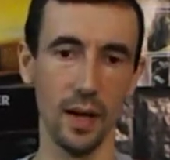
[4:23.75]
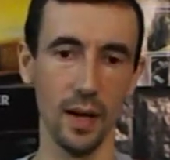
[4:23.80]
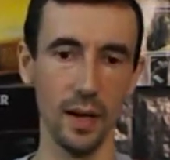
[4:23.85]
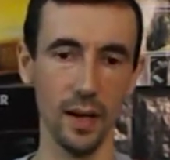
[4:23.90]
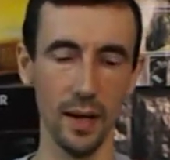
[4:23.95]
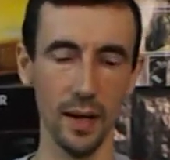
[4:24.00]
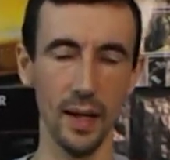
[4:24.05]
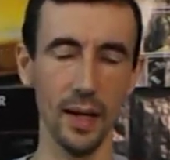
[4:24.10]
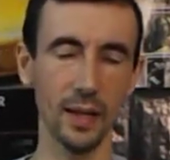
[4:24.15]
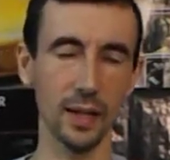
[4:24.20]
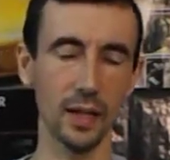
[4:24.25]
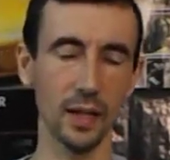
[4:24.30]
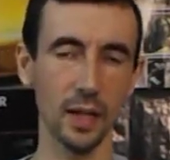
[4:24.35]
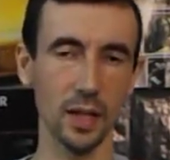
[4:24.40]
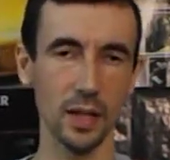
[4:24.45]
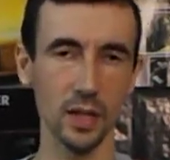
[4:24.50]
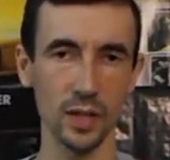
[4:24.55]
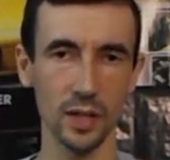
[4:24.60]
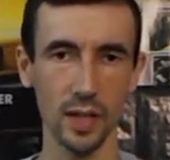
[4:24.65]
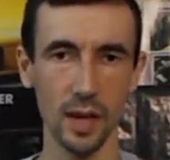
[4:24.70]
Э, это
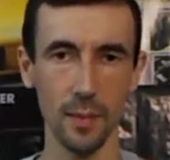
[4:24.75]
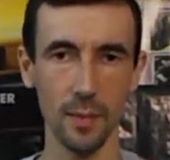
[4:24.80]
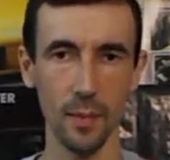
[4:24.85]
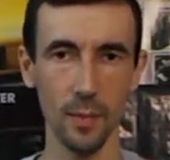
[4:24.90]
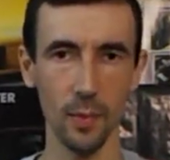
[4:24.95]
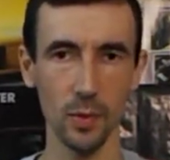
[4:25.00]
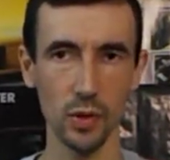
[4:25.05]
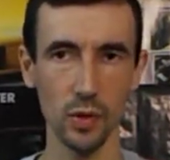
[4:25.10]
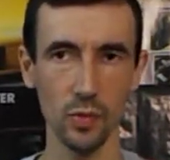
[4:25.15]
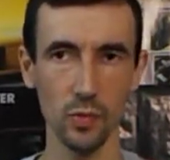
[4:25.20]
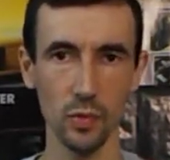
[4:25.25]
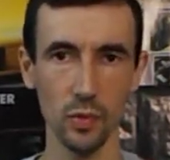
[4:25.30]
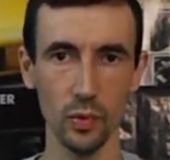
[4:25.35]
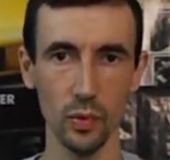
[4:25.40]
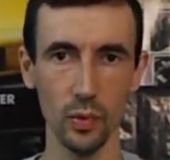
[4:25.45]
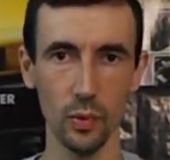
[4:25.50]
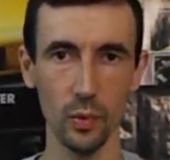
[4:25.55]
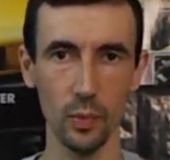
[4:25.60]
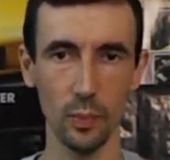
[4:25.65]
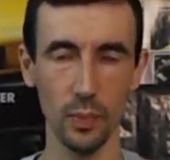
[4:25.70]
так же самое,
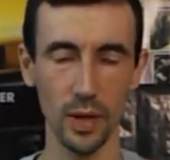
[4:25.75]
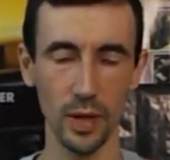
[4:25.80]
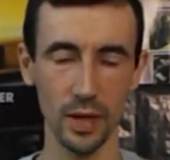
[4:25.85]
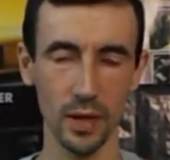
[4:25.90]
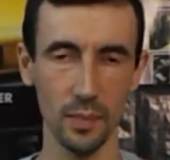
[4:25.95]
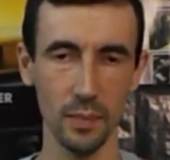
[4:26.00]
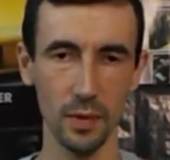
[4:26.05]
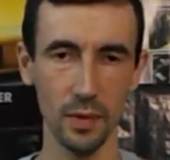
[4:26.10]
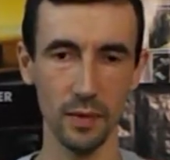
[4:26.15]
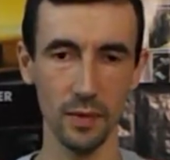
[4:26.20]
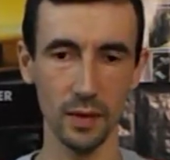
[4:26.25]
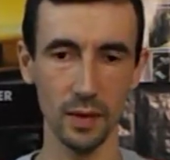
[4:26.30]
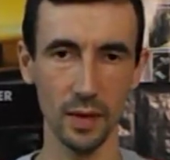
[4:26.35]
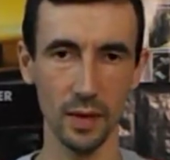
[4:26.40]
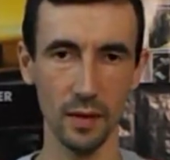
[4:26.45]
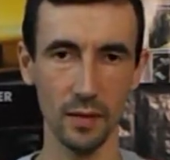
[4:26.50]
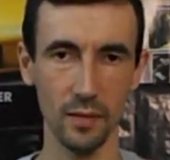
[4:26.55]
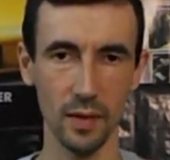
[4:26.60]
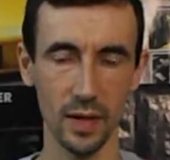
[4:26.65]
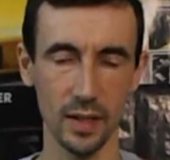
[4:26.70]
почему
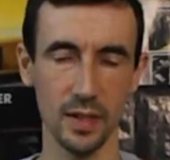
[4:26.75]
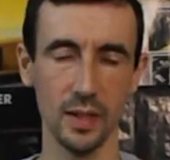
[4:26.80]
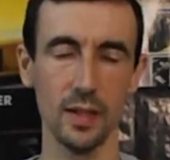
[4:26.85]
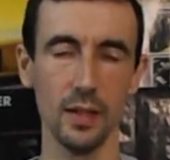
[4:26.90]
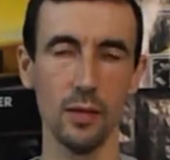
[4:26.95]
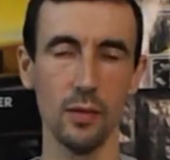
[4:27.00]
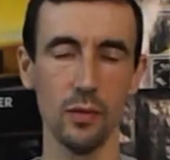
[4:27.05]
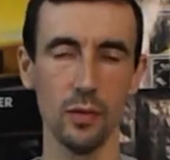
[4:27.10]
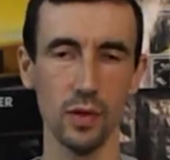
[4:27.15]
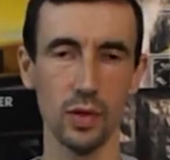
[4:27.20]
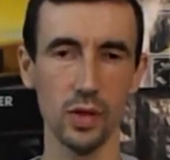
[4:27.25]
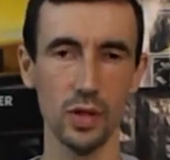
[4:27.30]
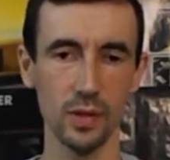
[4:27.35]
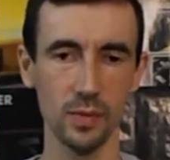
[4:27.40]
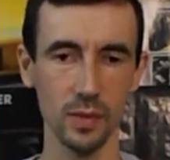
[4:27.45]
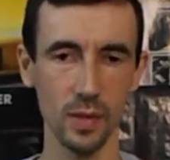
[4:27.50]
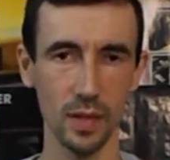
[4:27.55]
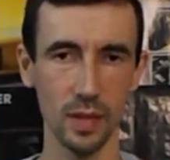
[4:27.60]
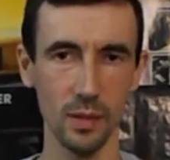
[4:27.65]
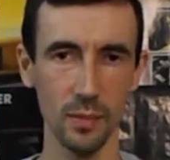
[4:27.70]
переднеприводные вазы лучше,
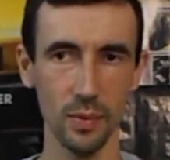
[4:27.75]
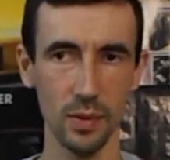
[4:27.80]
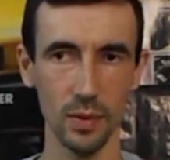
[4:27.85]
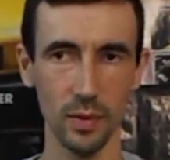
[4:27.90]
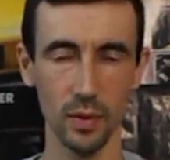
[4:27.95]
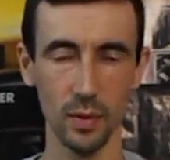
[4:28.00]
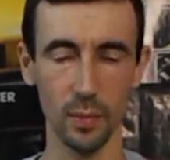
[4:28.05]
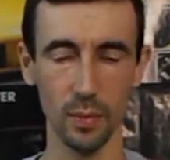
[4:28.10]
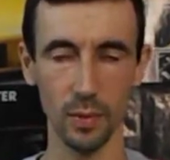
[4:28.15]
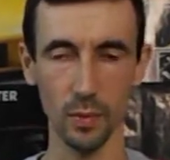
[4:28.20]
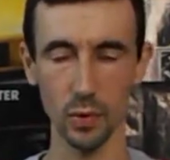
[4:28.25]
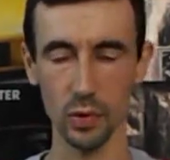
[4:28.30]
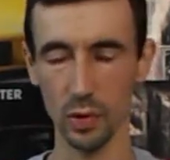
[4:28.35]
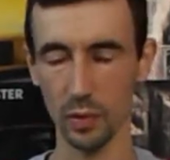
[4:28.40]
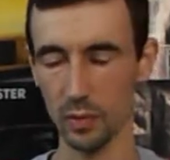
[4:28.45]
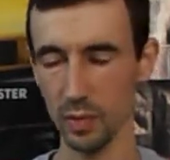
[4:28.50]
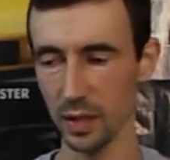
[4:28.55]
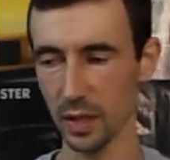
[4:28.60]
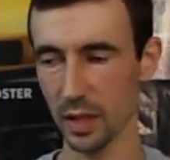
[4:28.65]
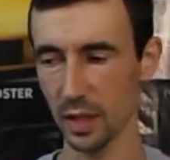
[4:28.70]
чем заднеприводные, потому
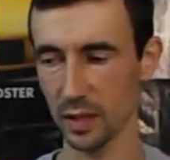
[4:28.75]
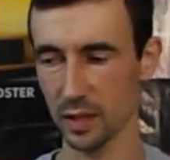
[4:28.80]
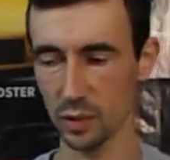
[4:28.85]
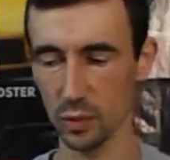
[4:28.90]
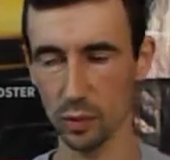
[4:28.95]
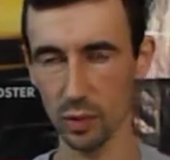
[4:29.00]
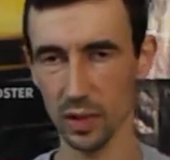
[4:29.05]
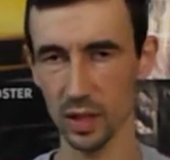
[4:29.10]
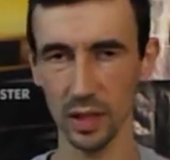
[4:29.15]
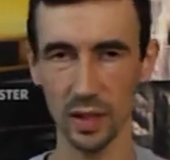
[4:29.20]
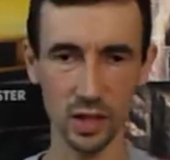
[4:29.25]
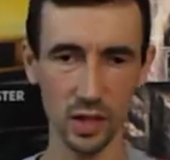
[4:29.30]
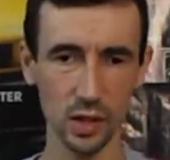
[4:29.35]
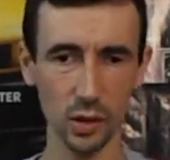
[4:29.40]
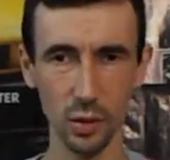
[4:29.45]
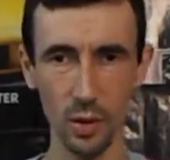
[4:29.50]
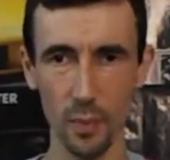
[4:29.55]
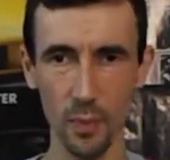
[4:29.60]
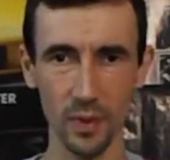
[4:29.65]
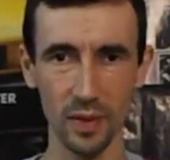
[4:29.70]
что у них конструкция даже
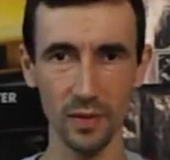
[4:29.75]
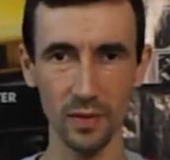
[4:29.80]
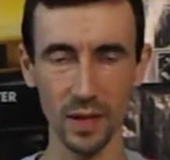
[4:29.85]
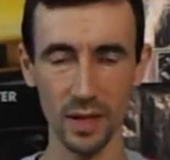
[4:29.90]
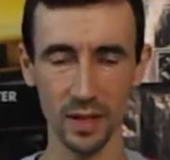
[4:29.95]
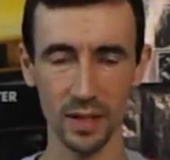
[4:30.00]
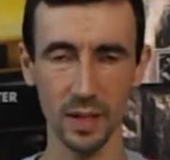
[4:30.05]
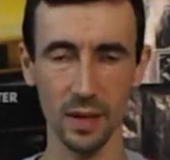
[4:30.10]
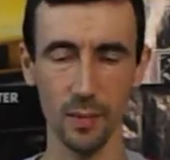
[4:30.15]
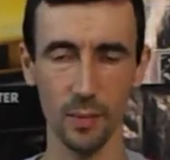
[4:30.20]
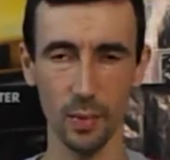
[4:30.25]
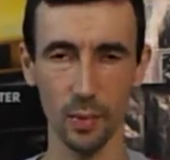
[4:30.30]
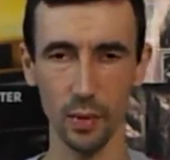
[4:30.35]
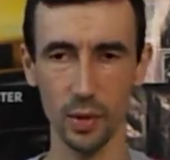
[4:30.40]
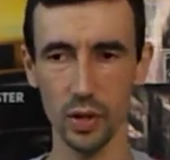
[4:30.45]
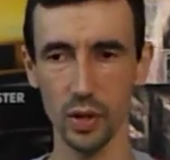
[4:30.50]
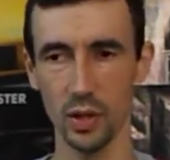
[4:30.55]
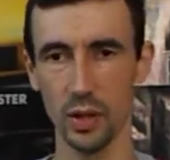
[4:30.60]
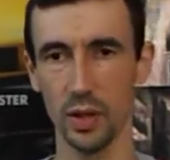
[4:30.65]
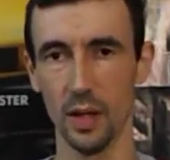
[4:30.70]
той подвески
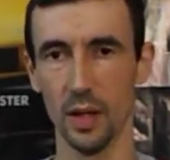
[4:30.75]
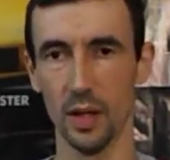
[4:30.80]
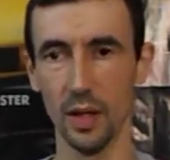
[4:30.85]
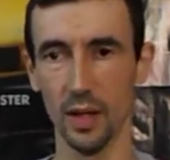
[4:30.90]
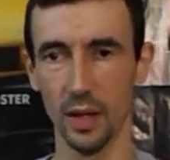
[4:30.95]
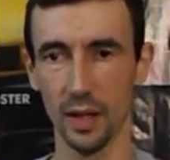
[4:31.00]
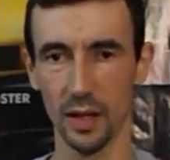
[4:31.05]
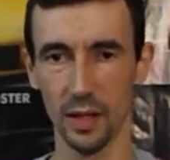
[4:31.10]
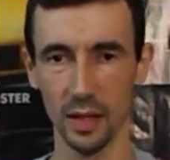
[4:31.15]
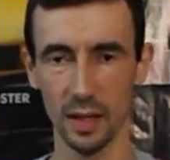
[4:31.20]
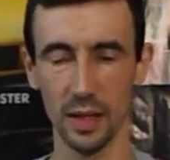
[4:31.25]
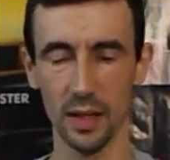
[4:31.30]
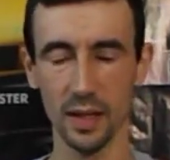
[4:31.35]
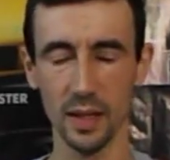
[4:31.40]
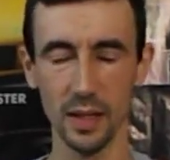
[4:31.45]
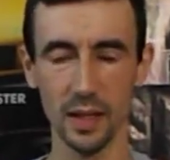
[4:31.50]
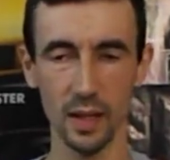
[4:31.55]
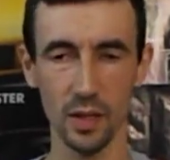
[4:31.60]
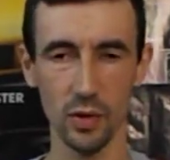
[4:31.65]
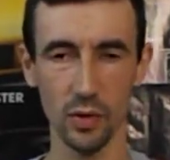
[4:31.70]
проще,
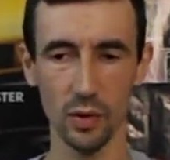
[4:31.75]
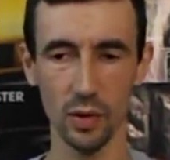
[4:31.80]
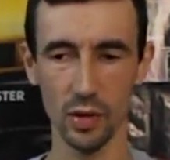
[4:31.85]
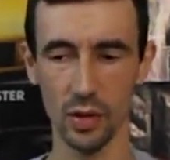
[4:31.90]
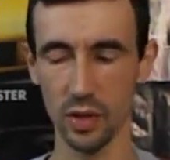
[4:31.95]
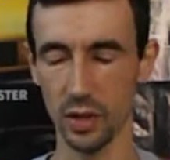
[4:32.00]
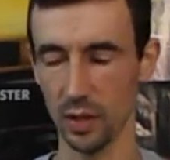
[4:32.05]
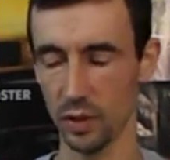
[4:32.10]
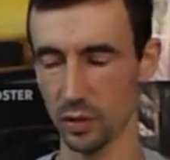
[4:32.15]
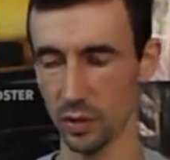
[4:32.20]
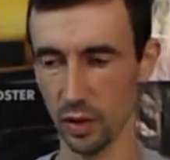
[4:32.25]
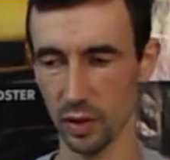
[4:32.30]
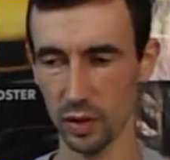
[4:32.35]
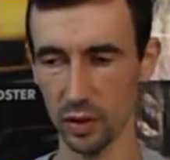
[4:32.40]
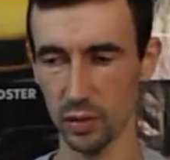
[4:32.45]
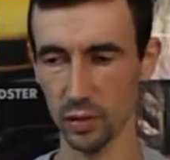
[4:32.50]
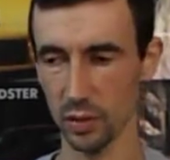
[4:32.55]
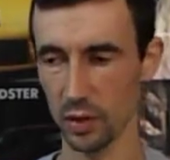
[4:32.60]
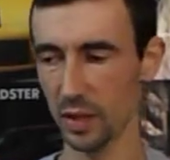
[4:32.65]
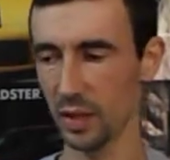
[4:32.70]
и, надежнее, что
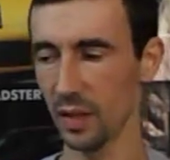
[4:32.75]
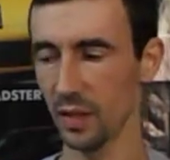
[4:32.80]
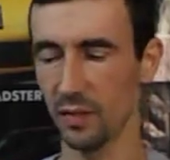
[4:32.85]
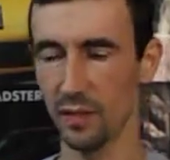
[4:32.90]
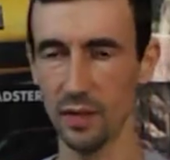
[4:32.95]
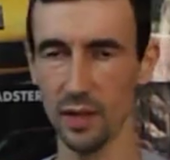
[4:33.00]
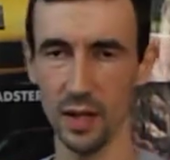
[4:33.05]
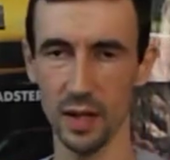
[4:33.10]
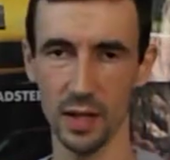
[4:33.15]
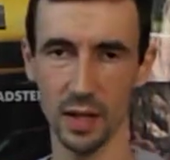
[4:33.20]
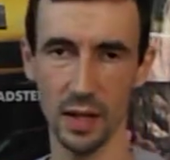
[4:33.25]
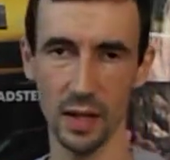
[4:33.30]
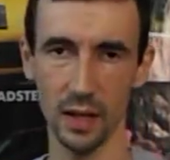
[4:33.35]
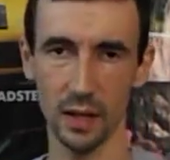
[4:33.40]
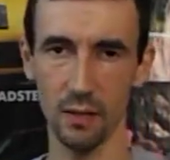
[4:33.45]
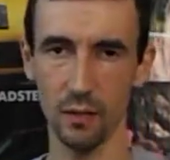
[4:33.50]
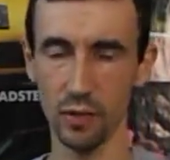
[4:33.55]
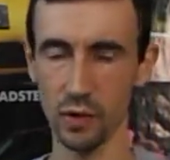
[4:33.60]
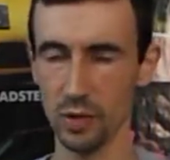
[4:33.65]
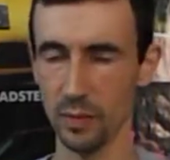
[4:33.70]
конструкция двигателя,
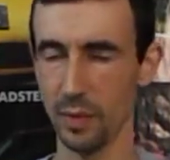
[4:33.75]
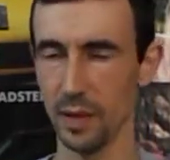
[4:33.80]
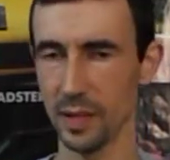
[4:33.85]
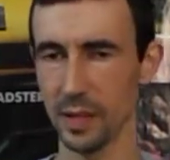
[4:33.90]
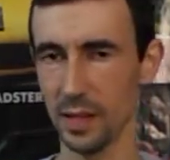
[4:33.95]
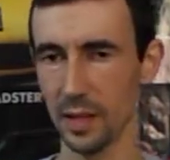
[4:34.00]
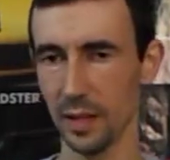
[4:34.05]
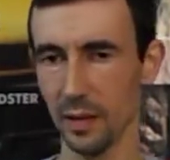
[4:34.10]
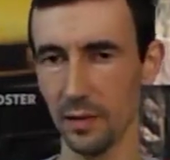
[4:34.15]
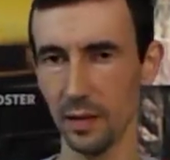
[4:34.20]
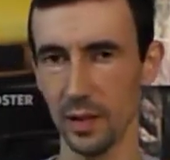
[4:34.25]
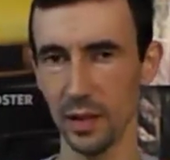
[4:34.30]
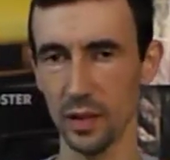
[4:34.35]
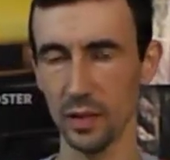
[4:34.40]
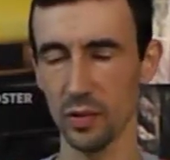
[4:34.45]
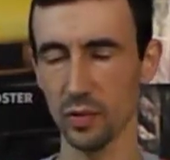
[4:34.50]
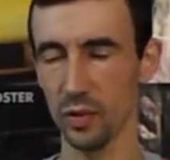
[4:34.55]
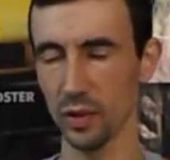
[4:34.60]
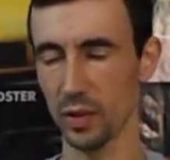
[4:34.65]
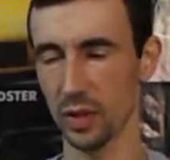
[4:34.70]
того же масляного
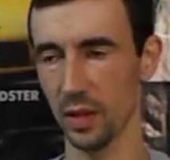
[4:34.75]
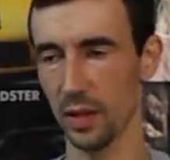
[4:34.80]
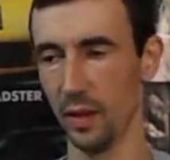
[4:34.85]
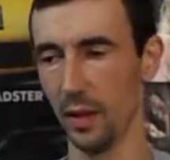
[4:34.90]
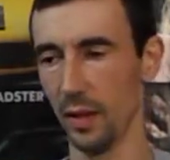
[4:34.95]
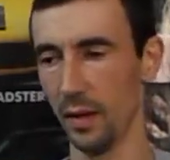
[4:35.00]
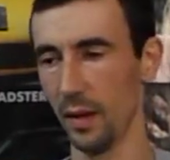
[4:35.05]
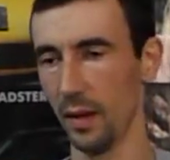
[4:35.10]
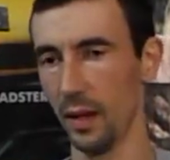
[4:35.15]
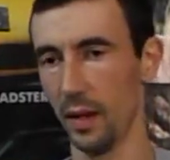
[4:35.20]
насоса,